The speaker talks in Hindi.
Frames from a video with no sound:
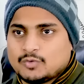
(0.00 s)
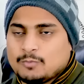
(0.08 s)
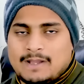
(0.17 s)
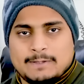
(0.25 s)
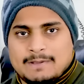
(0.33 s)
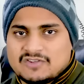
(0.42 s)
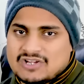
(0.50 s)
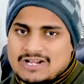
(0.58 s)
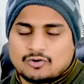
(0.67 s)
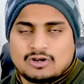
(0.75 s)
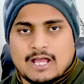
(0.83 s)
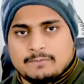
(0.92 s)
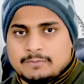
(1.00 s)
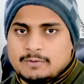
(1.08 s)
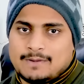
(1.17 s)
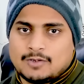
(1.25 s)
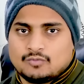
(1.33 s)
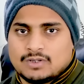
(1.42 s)
तो भाई मैं चार करोड़ अभी भी
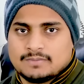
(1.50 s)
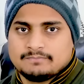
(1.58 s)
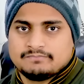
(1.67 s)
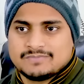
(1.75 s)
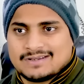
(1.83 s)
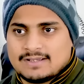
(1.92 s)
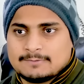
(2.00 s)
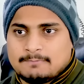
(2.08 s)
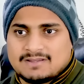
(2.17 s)
मानूंगा जी भाई हाँ,